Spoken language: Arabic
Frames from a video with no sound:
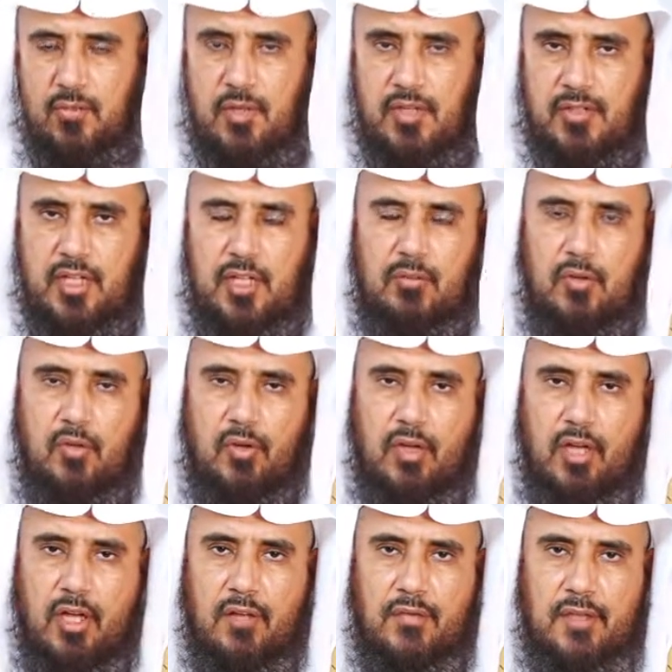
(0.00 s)
بن باز رحمه
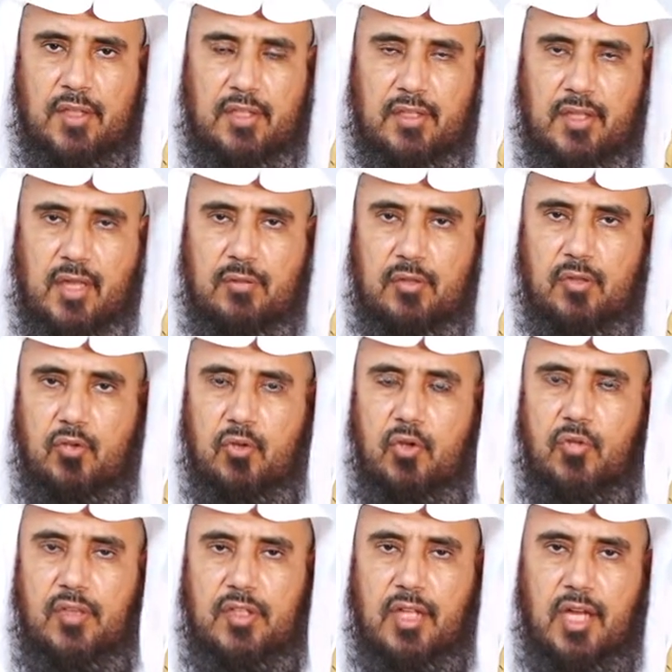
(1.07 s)
الله في كتابه
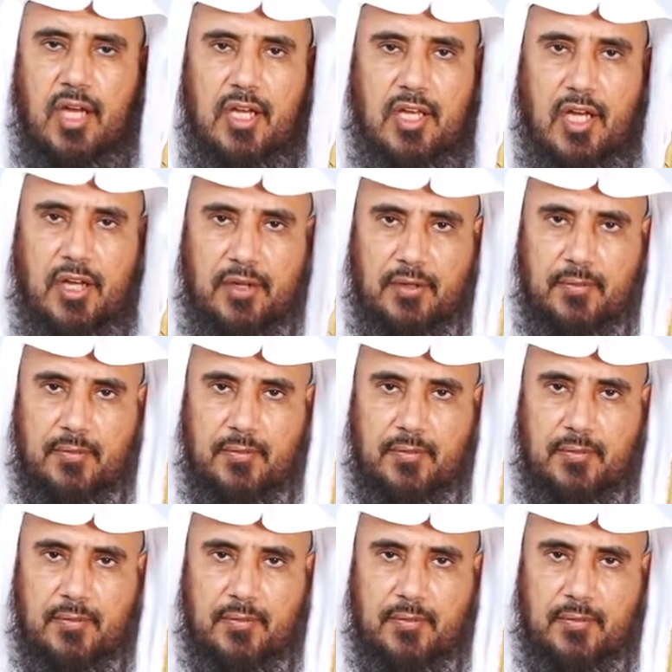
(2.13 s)
تحفة الأخيار